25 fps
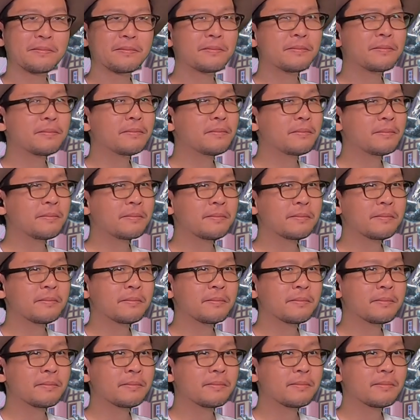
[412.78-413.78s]
ん
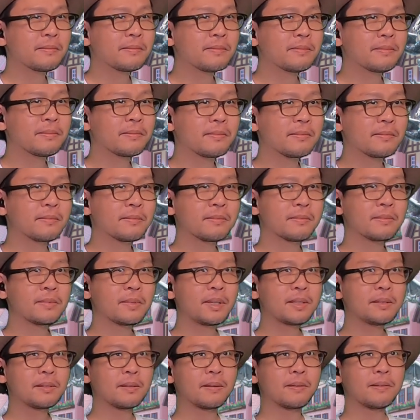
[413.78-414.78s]

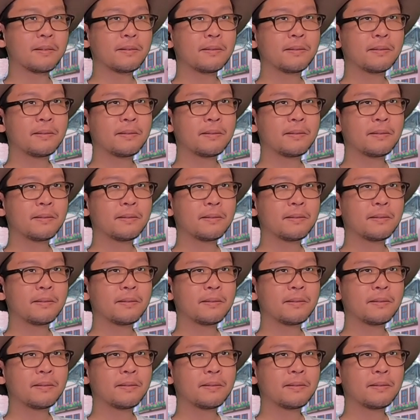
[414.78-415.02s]
なんだ